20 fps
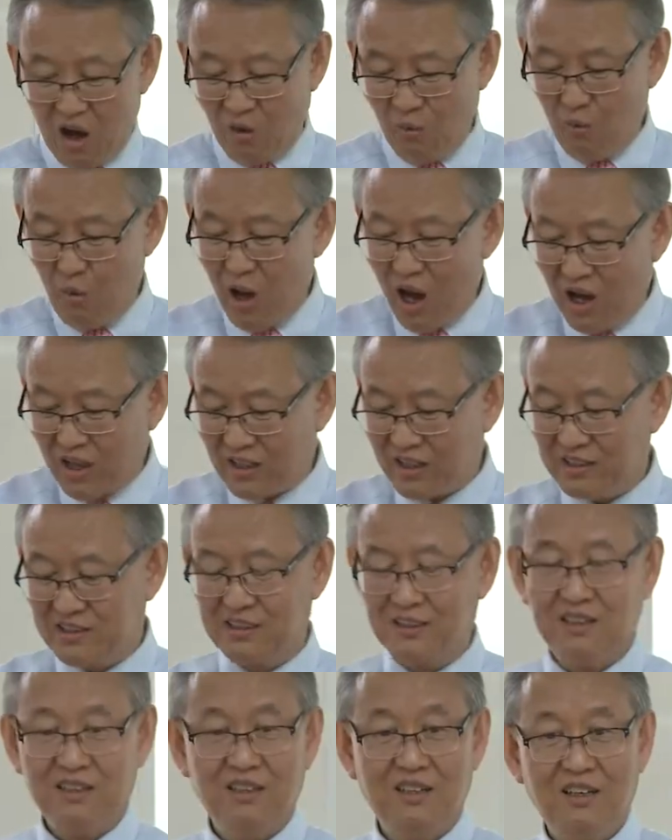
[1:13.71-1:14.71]

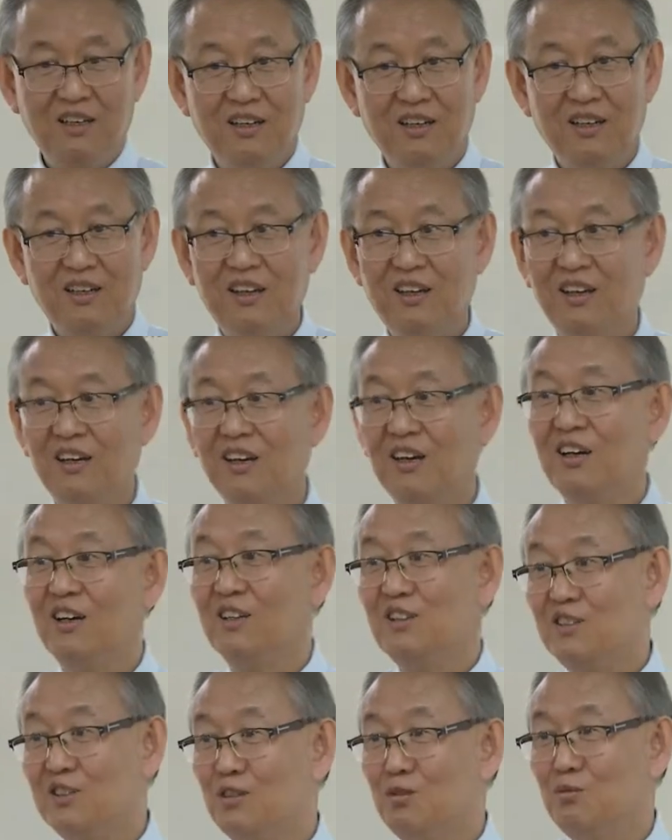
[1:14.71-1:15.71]
왜하지
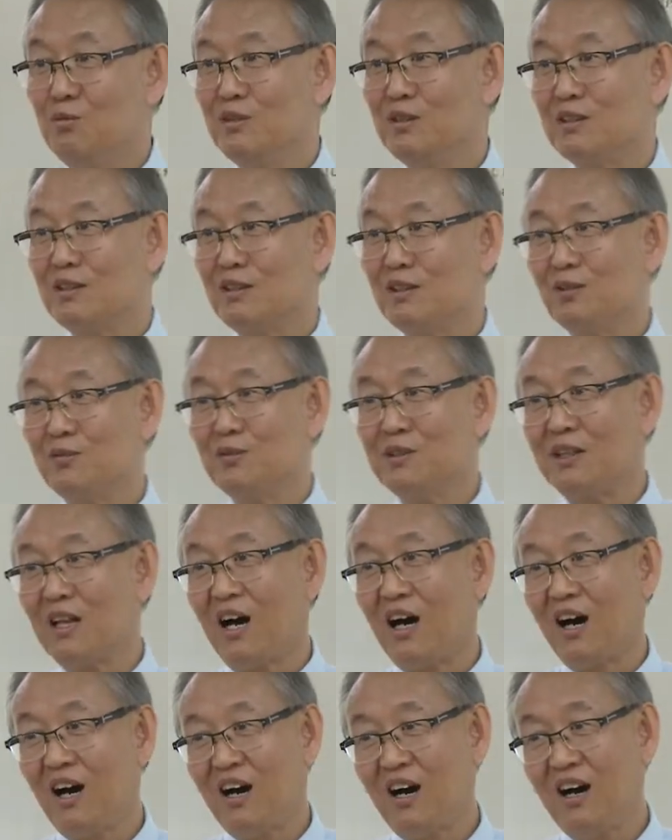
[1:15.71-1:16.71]
질문이
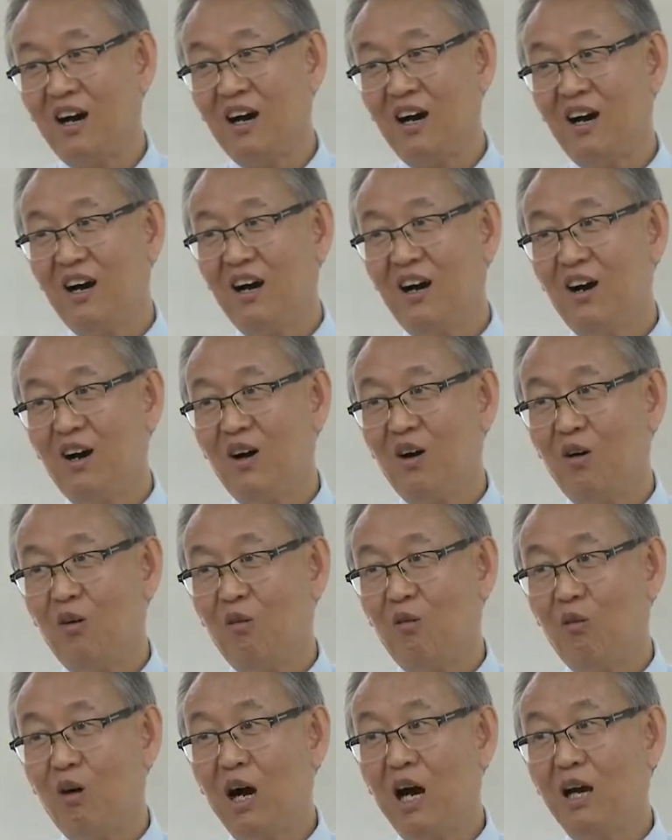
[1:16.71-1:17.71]
그겁니다.
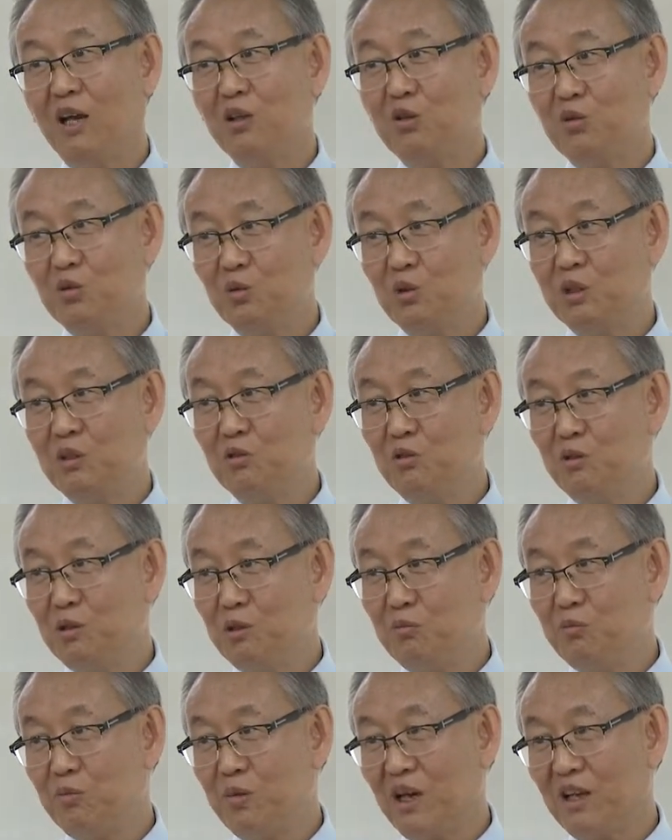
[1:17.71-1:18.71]
Why do we
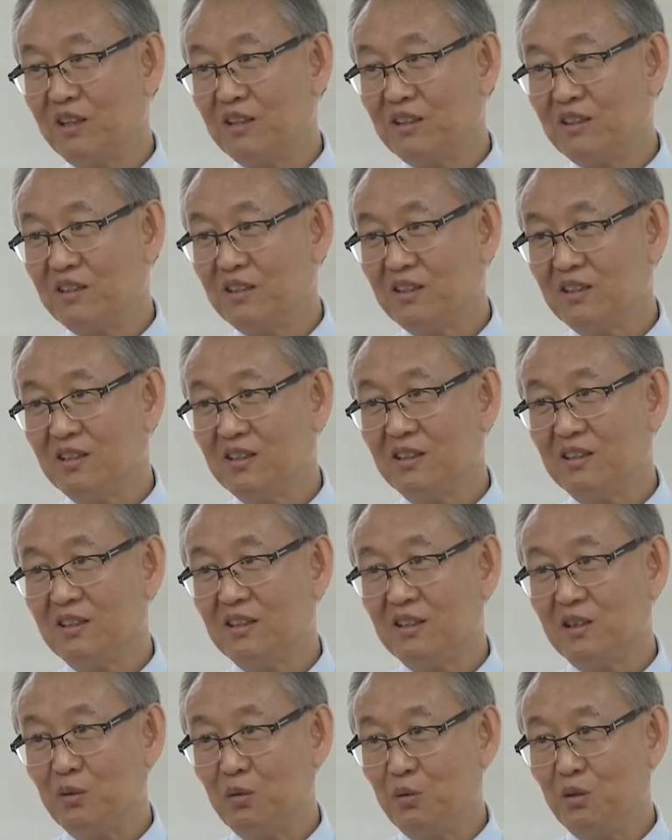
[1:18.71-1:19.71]
reinvent
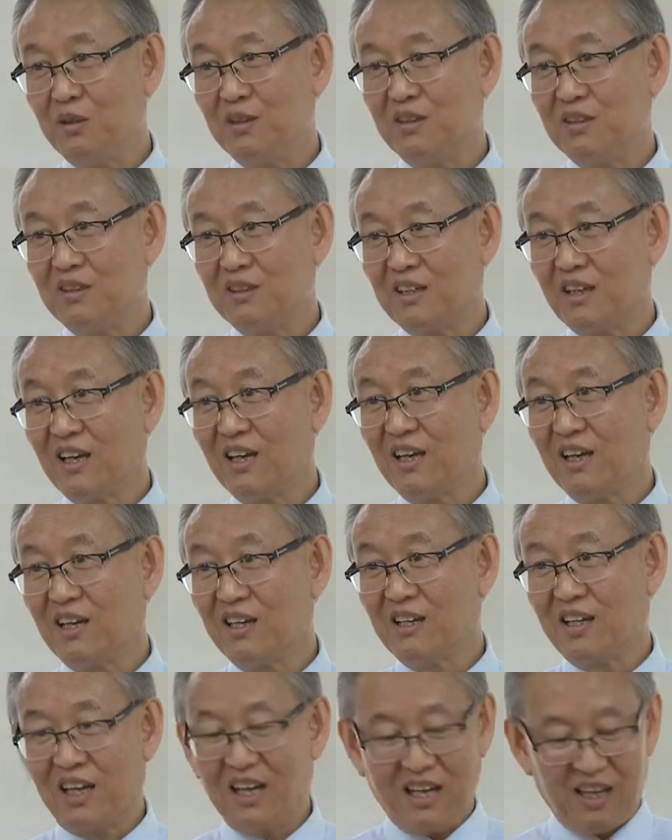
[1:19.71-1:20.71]
the wheel again
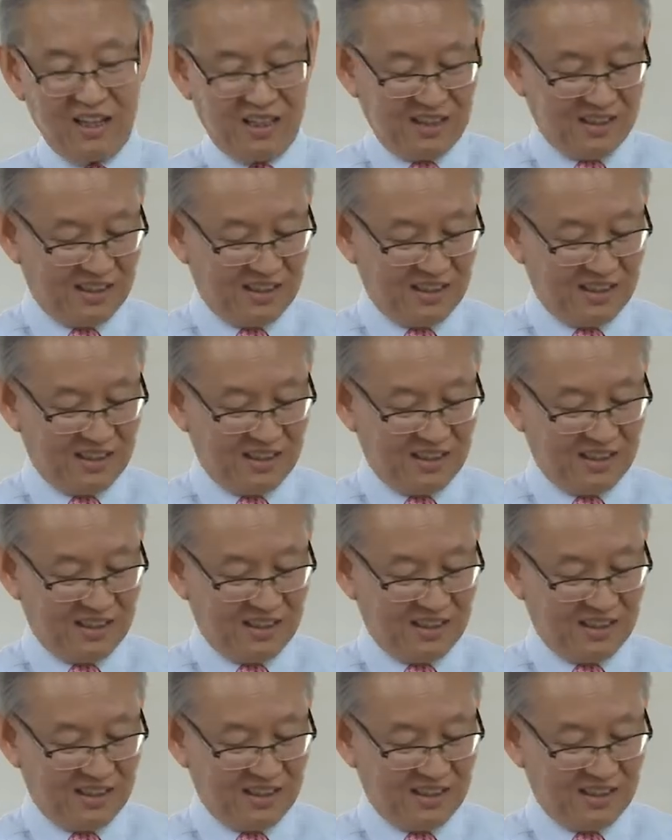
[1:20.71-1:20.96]
and again?